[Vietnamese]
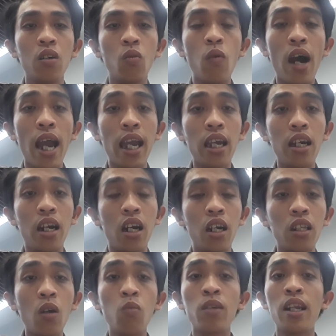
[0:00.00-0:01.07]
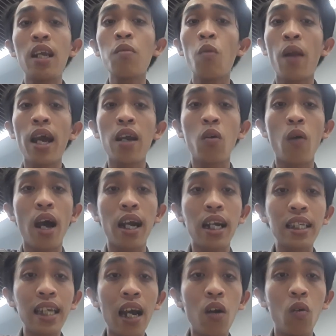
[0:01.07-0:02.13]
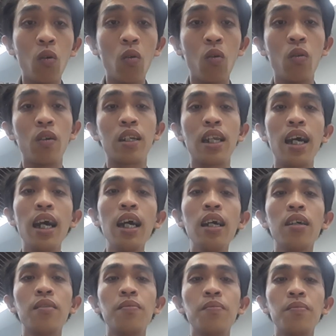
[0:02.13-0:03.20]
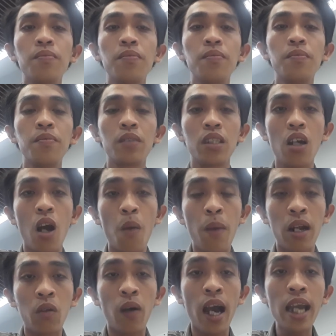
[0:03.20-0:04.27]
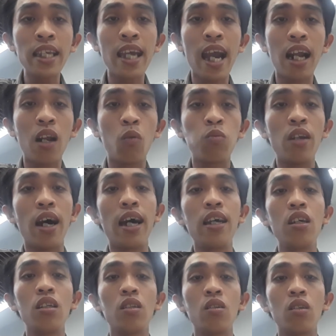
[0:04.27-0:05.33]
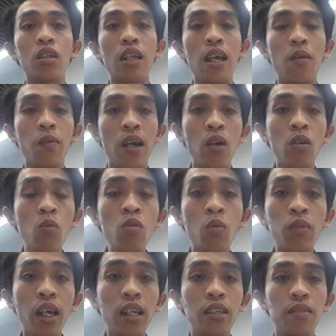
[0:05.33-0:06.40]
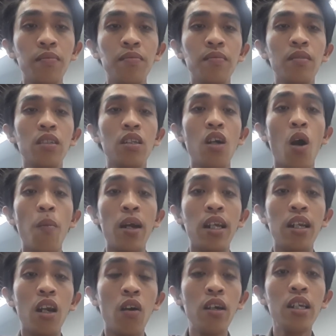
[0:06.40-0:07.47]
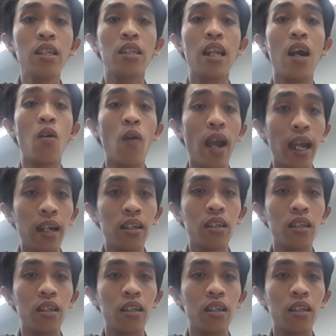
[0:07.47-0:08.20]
hoài ờ, trong tỉnh thất bồng lai hoài ra sao đó rồi mình phải sàng lọc lại tìm hiểu đúng thông tin rồi mình nói đàng hoàng